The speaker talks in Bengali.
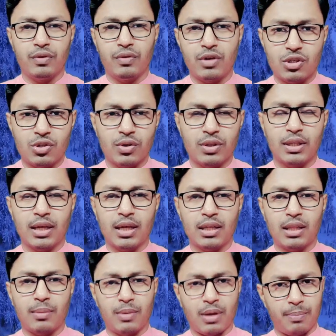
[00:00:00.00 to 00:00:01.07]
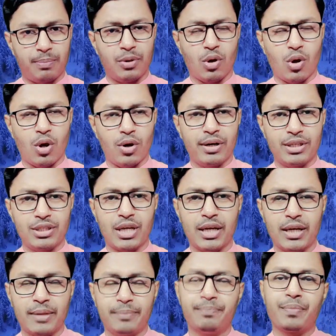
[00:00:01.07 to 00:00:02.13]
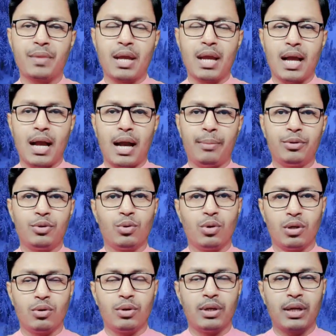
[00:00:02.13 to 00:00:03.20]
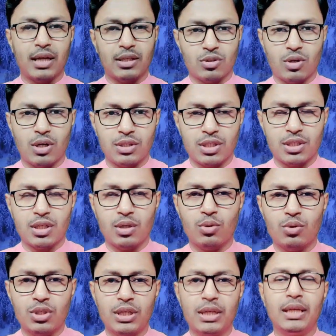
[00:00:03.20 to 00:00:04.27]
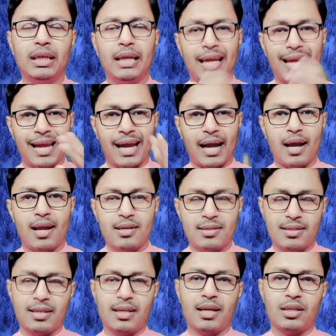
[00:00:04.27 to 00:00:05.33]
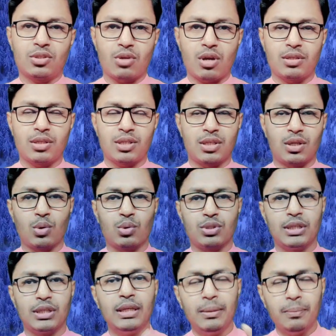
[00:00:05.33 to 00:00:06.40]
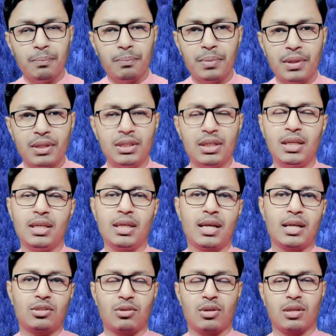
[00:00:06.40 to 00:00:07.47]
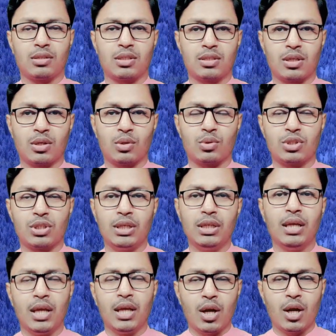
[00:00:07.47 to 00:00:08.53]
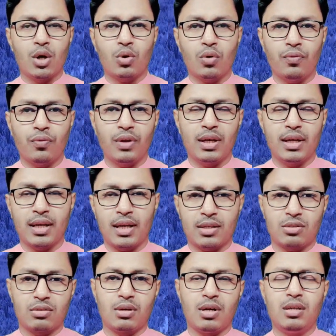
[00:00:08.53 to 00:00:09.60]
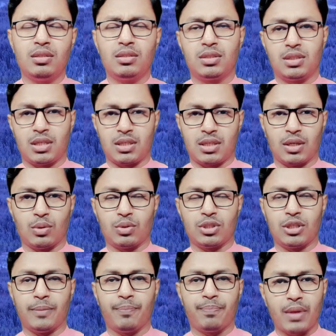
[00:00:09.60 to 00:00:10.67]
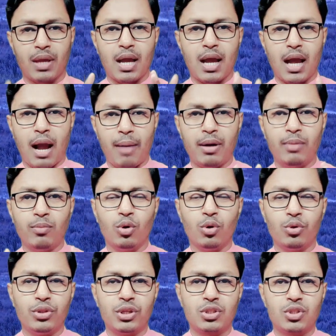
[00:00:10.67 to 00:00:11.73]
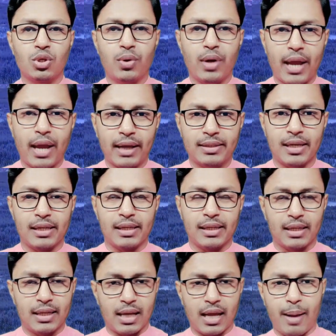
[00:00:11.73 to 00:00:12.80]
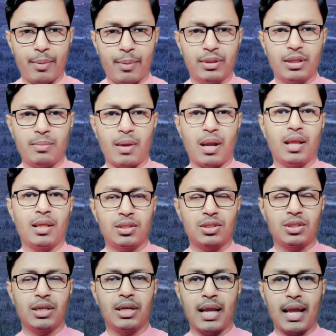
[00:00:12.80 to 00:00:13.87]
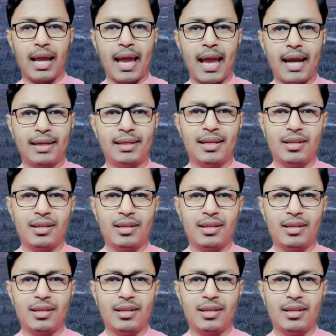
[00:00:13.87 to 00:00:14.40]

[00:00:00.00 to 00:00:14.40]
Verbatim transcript: ভিউয়ার্স হয়ে থাকেন তাহলে আপনি অলরেডি জানেন আমি ডোলিঙ্গো নিয়ে কাজ করার চেষ্টা করছি আইএলস নিয়ে কাজ করার চেষ্টা করছি পিটিএ নিয়ে কাজ করার চেষ্টা করছি টোফেল নিয়ে কাজ করার চেষ্টা করছি আমার মূল উদ্দেশ্য একটাই আমাদের বাংলাদেশের একটা